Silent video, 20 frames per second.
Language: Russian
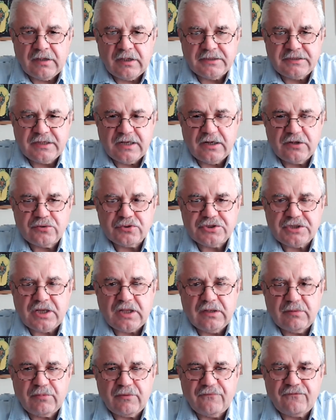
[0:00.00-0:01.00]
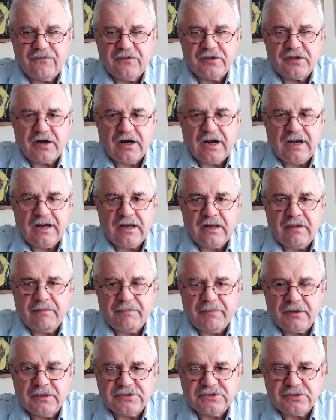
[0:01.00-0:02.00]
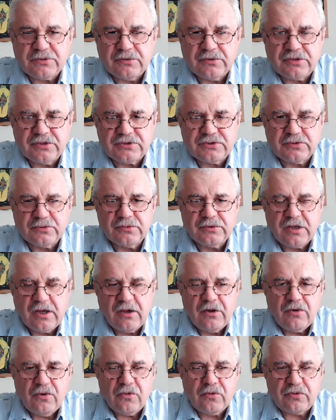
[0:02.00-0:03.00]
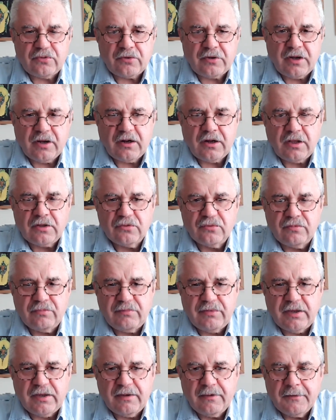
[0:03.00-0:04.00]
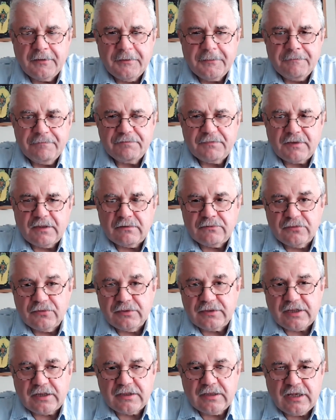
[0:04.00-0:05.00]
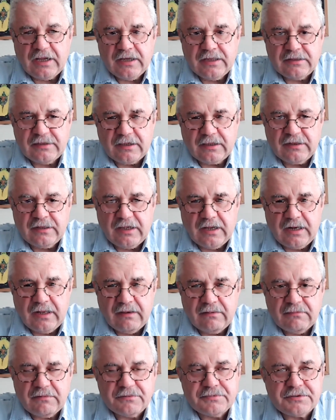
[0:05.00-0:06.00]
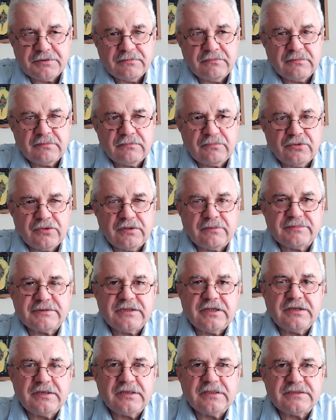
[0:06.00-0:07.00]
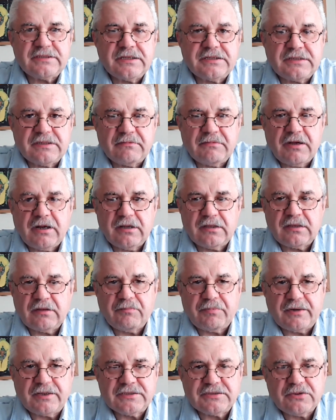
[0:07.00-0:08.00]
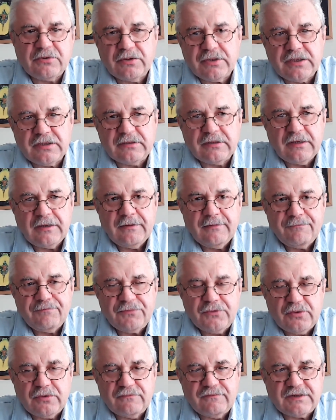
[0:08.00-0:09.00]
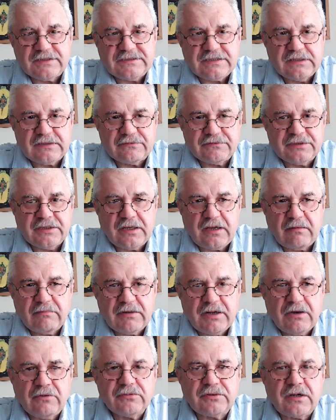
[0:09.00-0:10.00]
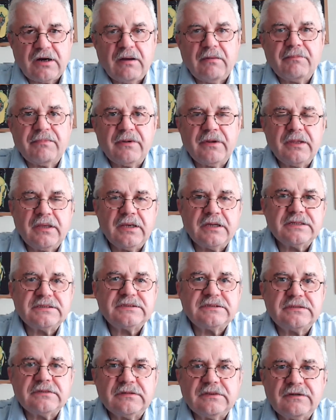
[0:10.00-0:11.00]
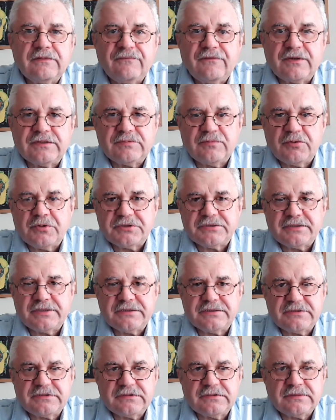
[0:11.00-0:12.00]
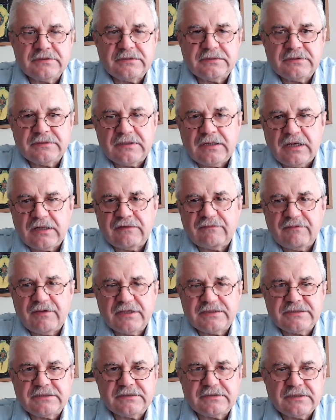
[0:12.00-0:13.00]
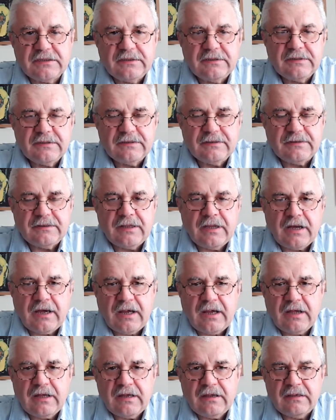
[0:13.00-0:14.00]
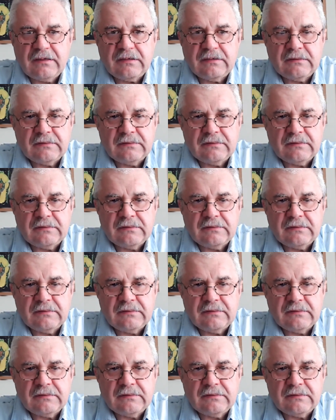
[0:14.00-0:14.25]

отдельную жалобу в Федеральный апелляционный суд округа Колумбии, ну и так далее, и так далее. В общем, будем следить за тем, как это происходит. До 20 декабря у Трампа есть э, возможность э, ответить на э,